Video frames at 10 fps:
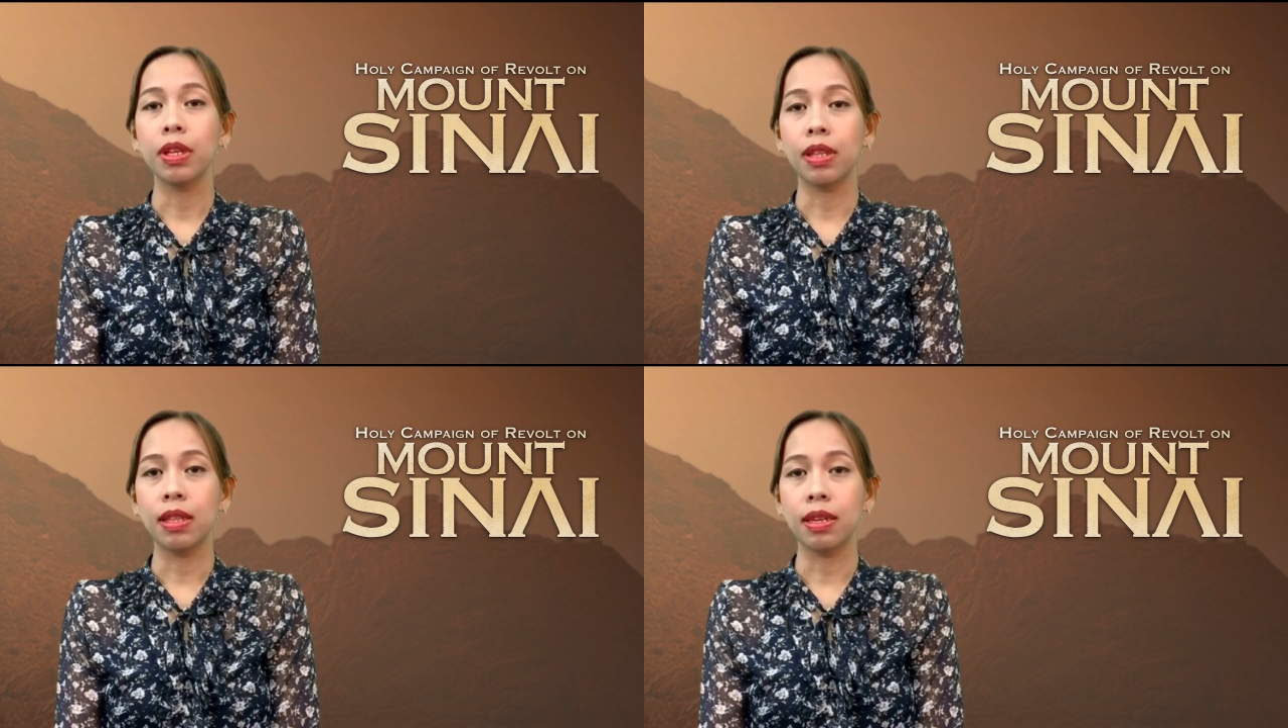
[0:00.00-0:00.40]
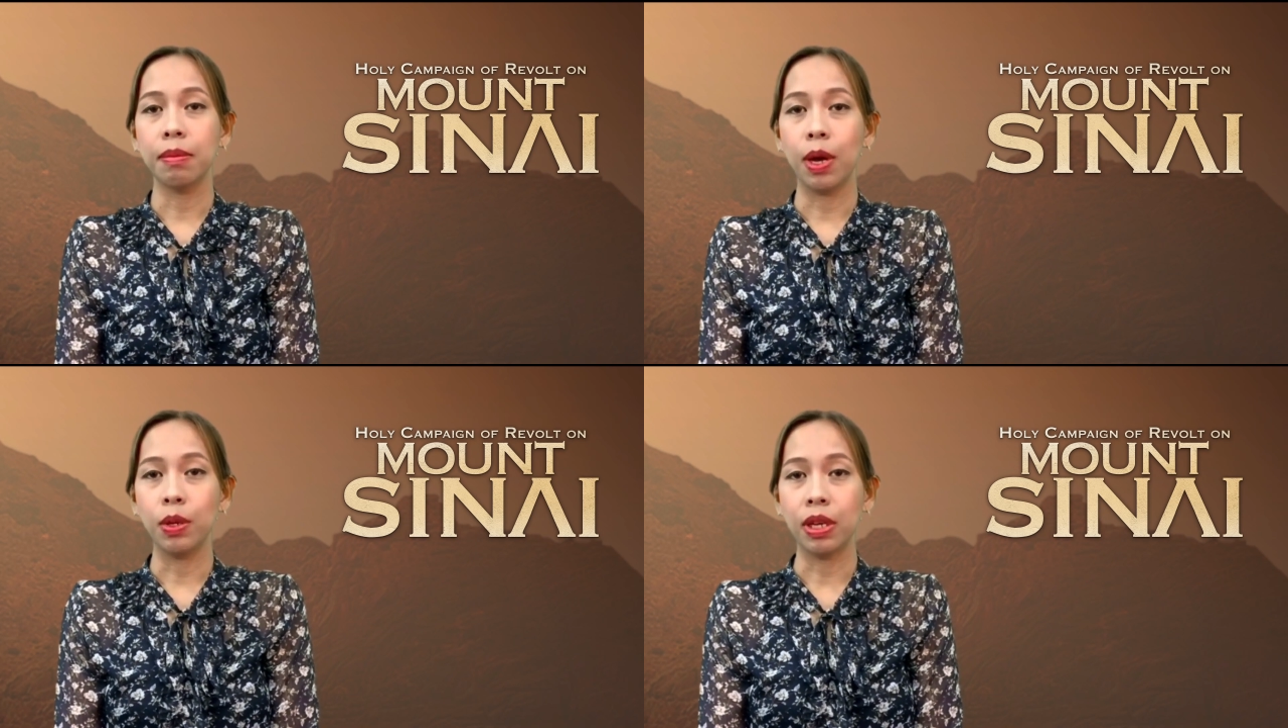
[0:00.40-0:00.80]

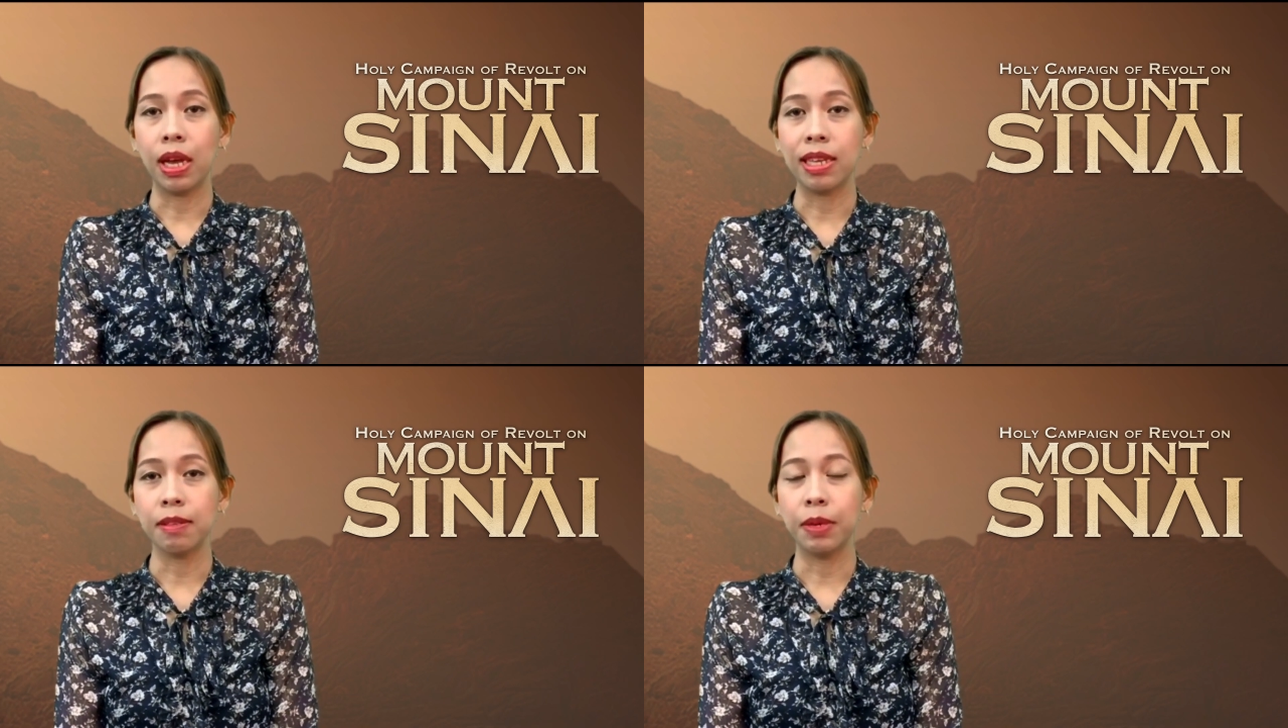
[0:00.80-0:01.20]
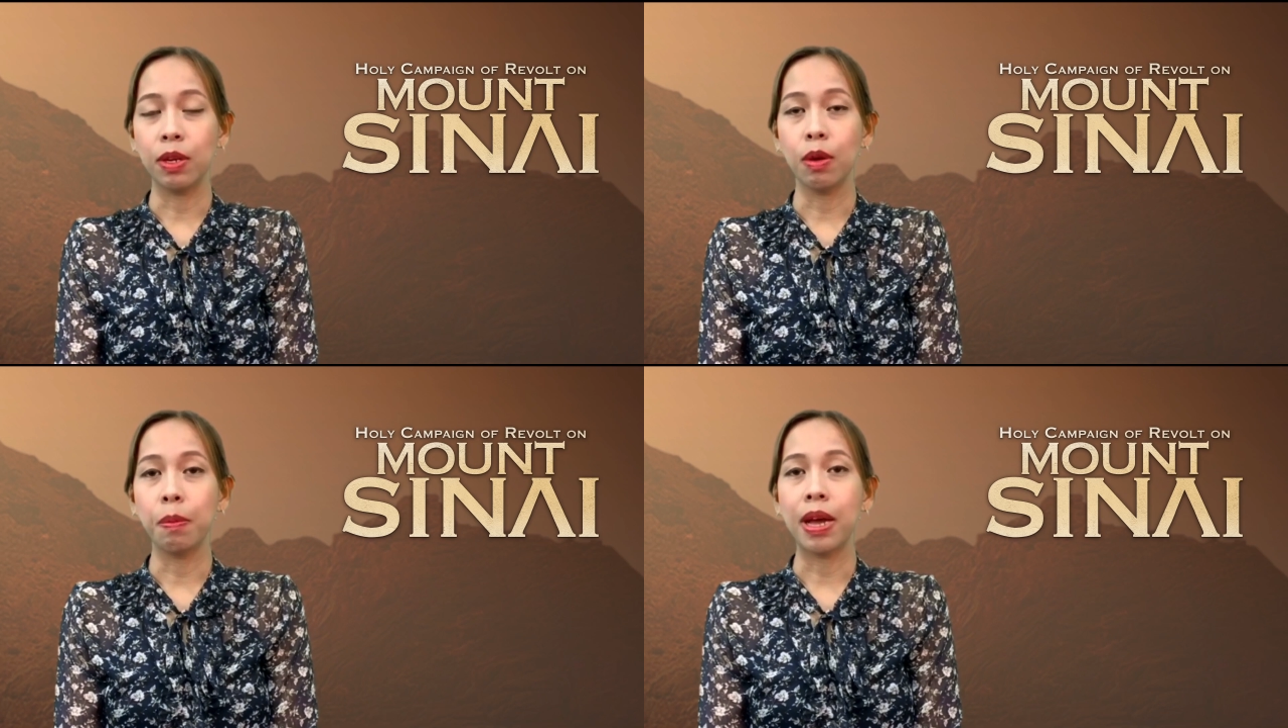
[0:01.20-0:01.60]
nagtatrabaho ng
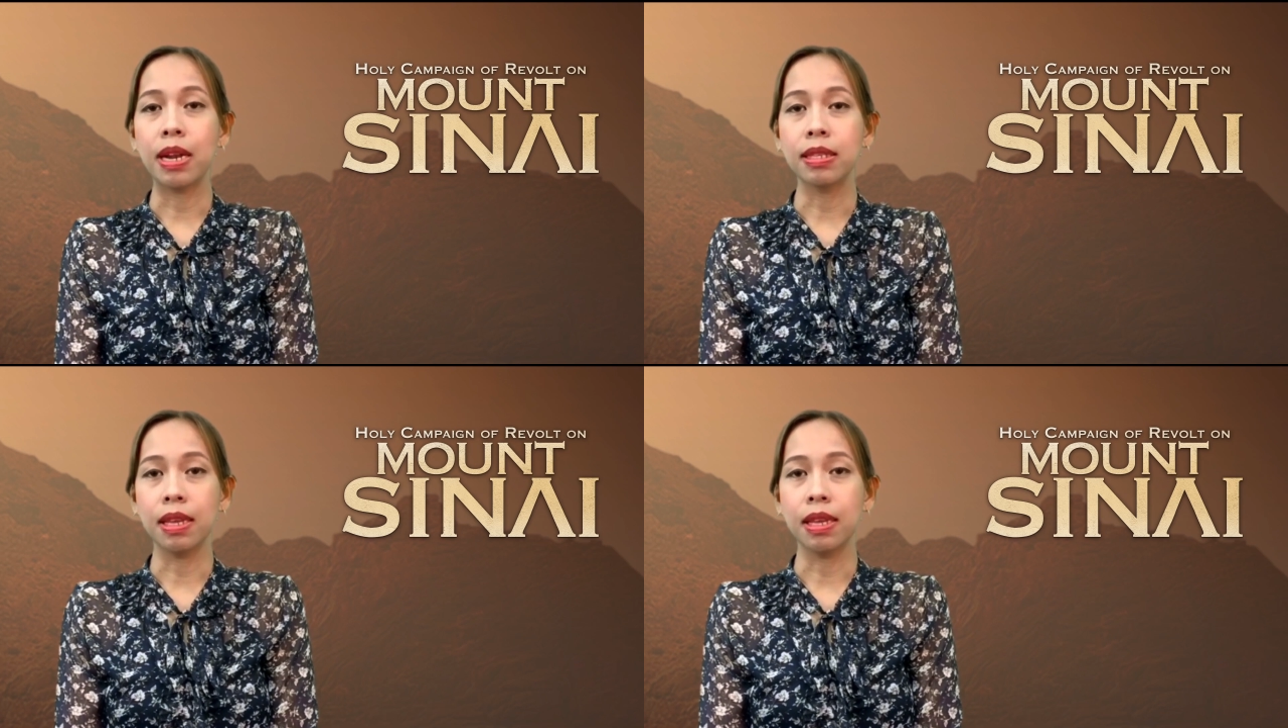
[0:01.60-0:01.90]
husband ko para sa